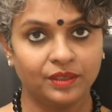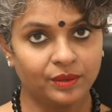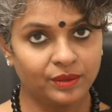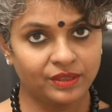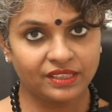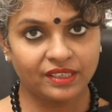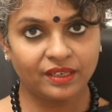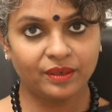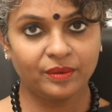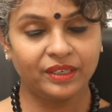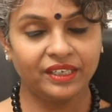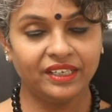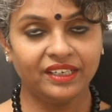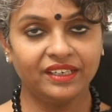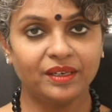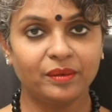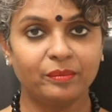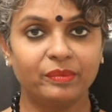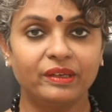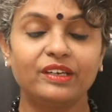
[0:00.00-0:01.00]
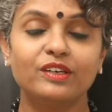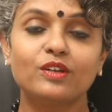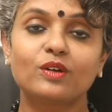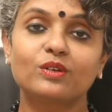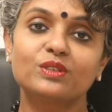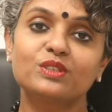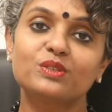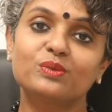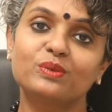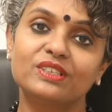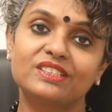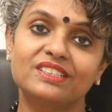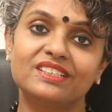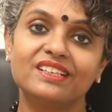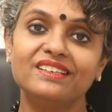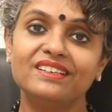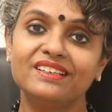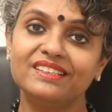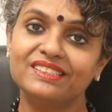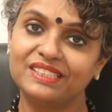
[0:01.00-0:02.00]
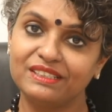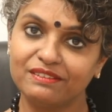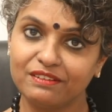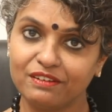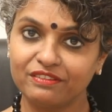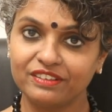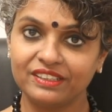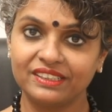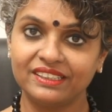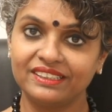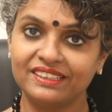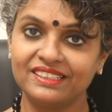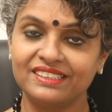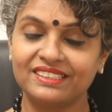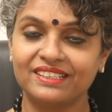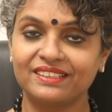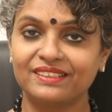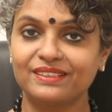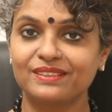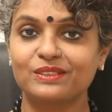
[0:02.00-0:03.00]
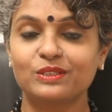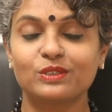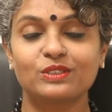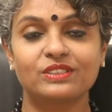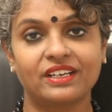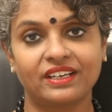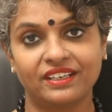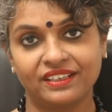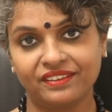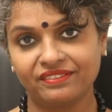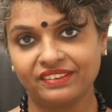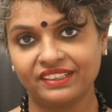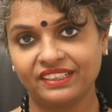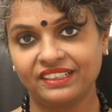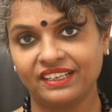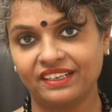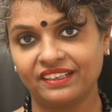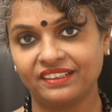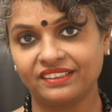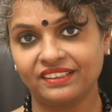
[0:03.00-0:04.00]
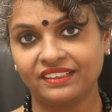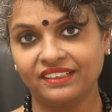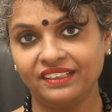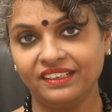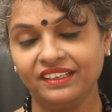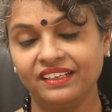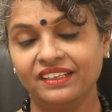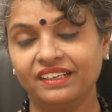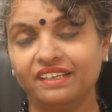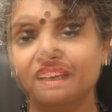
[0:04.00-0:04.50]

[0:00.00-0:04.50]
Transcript: నమస్కారం అండి నా పేరు డాక్టర్ సువర్చల నేను జీవో ఫర్టిలిటీ సెంటర్స్లో సైంటిఫిక్ డైరెక్టర్ని